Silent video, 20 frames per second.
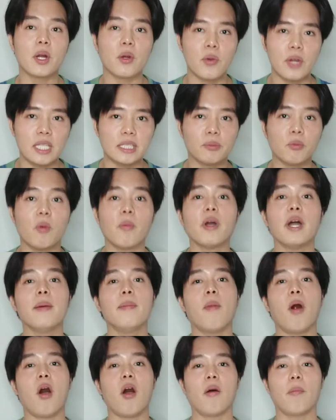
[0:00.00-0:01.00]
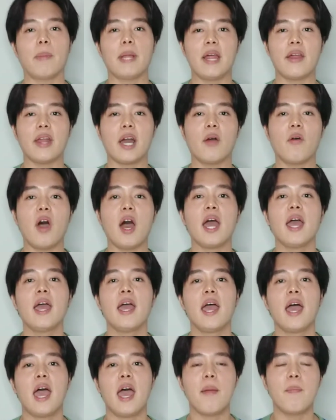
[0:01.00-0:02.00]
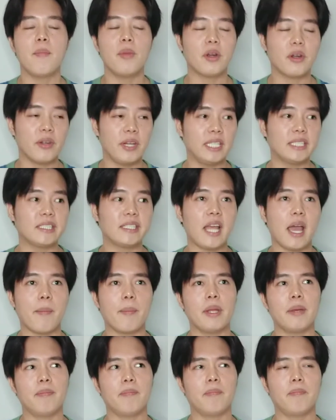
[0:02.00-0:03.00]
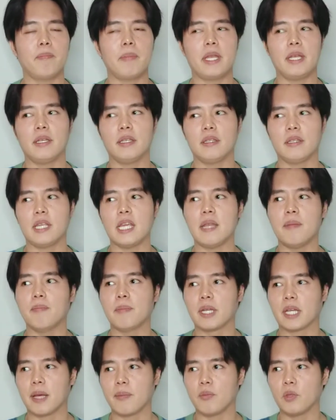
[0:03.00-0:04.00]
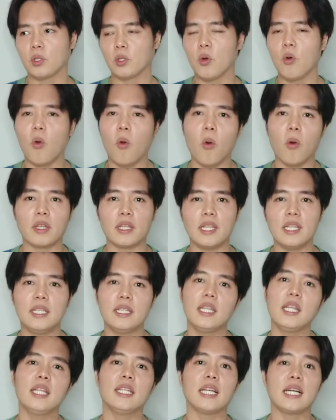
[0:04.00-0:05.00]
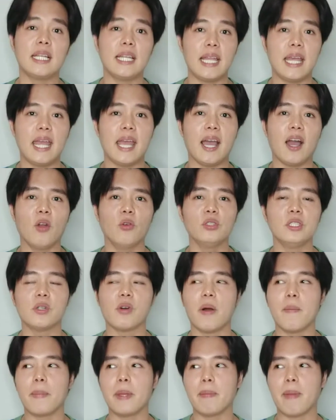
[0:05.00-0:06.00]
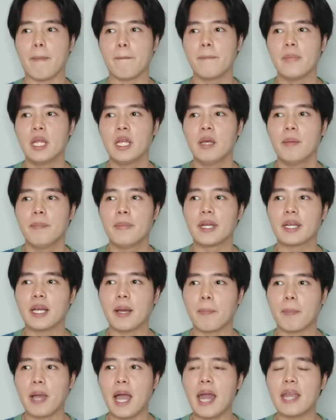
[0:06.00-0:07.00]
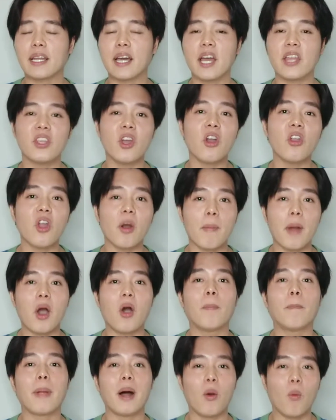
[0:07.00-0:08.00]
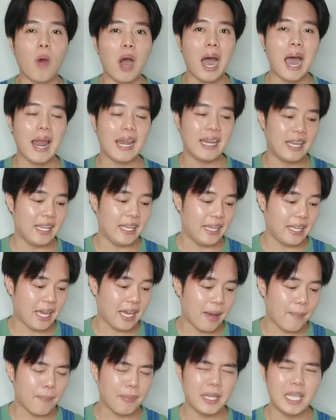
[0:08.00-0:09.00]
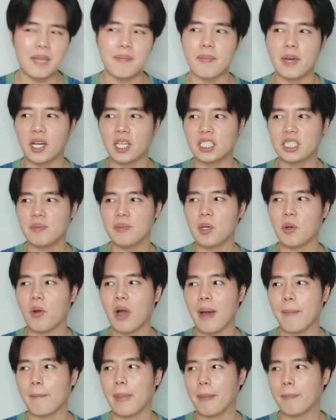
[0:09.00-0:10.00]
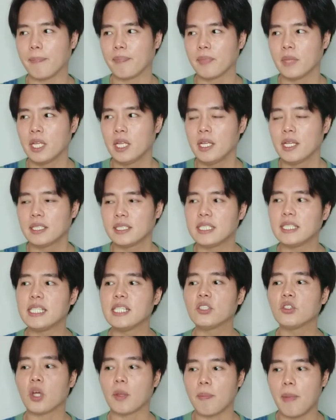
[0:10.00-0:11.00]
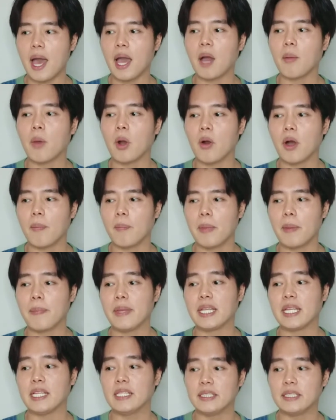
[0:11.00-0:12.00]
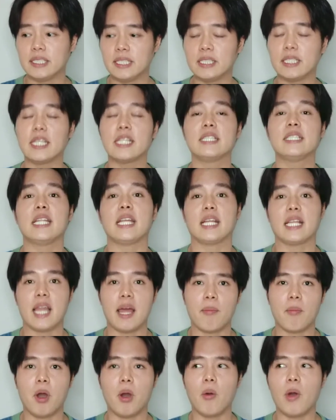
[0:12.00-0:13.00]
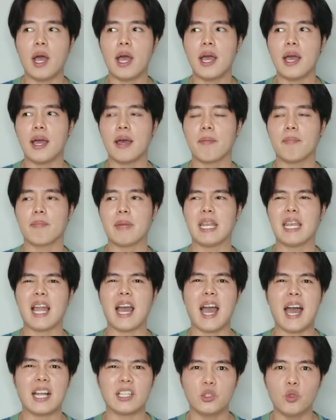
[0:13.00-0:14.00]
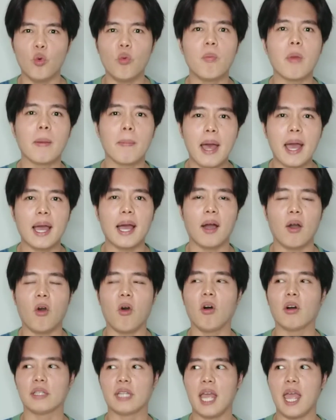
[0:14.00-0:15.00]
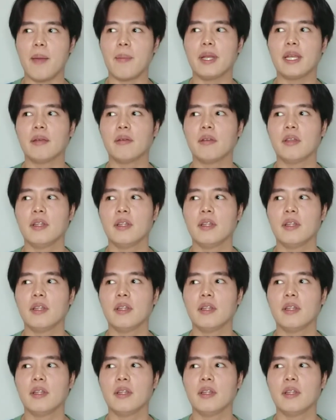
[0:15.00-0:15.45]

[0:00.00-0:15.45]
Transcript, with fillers: ร์กริสผมเคยบอกไปแล้วนะครับว่าแอมเบอร์กริสเนี่ยมันเป็นกลิ่นเหมือนกับอยู่ตรงโขดหินที่ทะเลเขารู้สึกว่าเป็นแบบเหมือนกับการขย้อนออกมาของปลาวานอะไรอย่างเงี้ยครับกลิ่นมันก็จะมีความแบบจริงๆส่วนมากเขาบอกว่ามันเป็นกลิ่นซินเทติกแหละเพราะว่ามันราคาสูงมากๆอะของแท้มัน